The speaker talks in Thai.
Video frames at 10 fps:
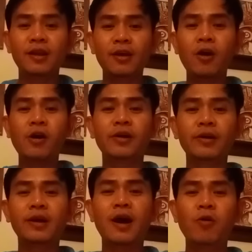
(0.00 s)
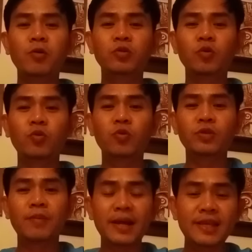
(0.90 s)
แล้วก็เข้าสู่
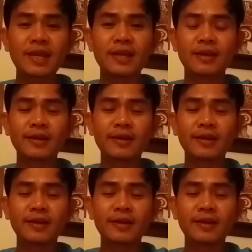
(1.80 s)
สมาธิ